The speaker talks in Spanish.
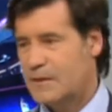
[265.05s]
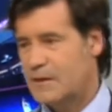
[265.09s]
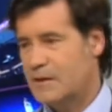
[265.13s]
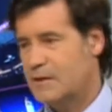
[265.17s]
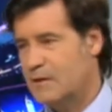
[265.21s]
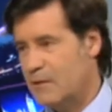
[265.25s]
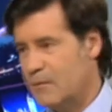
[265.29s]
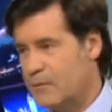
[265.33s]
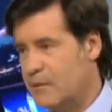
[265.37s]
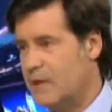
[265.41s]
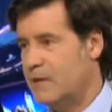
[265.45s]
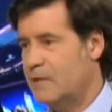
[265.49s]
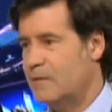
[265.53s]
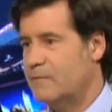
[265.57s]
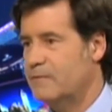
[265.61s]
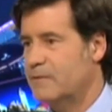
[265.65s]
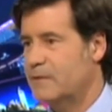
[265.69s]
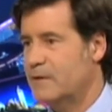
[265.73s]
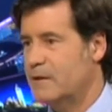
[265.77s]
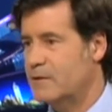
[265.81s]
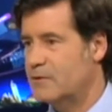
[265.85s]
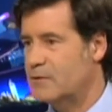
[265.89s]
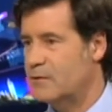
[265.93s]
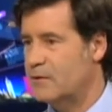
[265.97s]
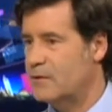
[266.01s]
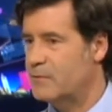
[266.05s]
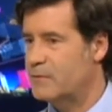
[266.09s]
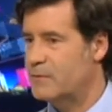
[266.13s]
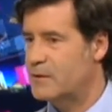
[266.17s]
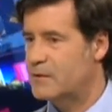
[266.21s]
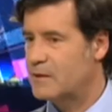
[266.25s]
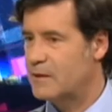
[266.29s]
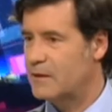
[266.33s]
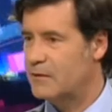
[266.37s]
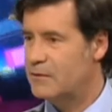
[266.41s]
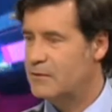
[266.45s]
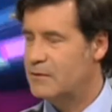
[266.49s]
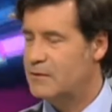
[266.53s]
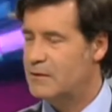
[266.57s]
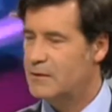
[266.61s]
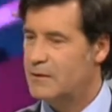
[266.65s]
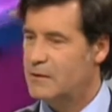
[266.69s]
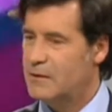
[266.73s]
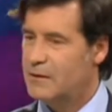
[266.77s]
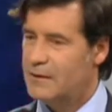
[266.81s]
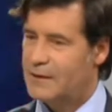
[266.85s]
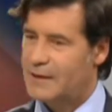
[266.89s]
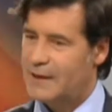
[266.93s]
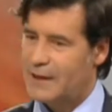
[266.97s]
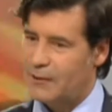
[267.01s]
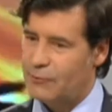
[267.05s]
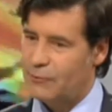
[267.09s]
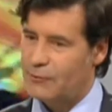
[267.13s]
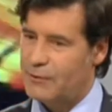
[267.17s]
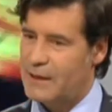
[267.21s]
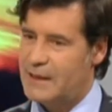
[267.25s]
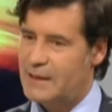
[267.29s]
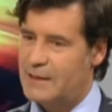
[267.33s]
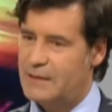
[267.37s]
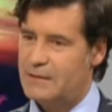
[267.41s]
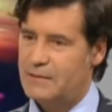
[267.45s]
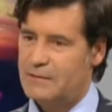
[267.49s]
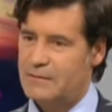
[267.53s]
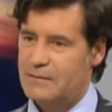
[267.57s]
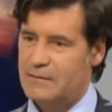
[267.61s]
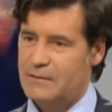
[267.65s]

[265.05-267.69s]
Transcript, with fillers: y también las confederaciones de empresarios, que ayudar